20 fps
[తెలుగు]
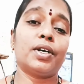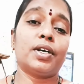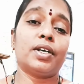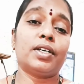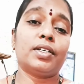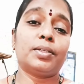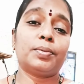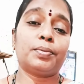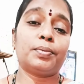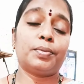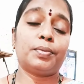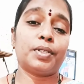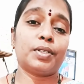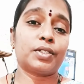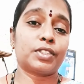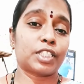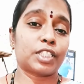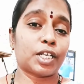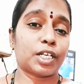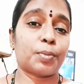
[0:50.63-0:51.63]
మీ
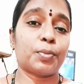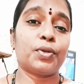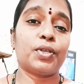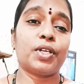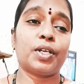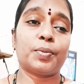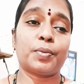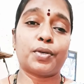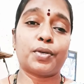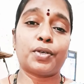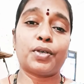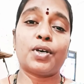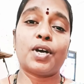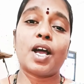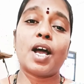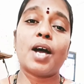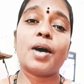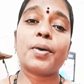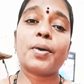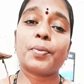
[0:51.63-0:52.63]
దగ్గరికి వచ్చే ముందే తమ్ముడు
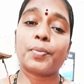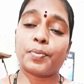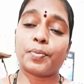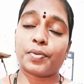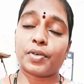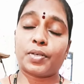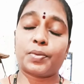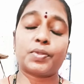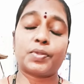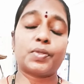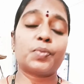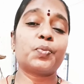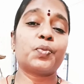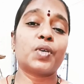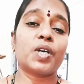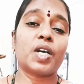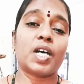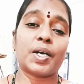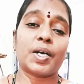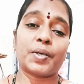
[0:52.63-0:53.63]

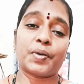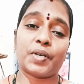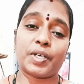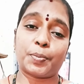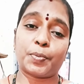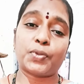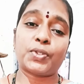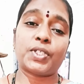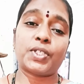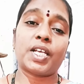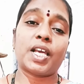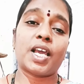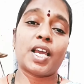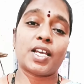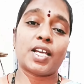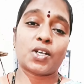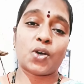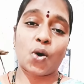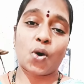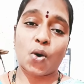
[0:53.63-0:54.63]
థమ్సప్ పెప్సీ
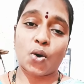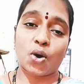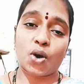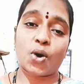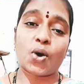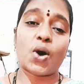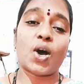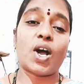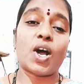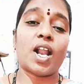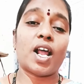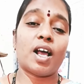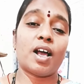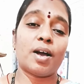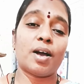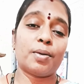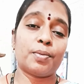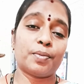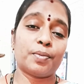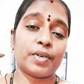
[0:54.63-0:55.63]
కోలా
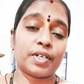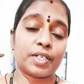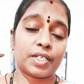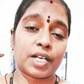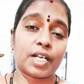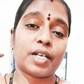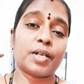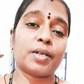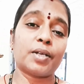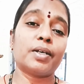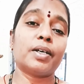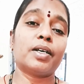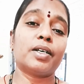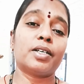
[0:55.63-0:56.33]
మిరిండా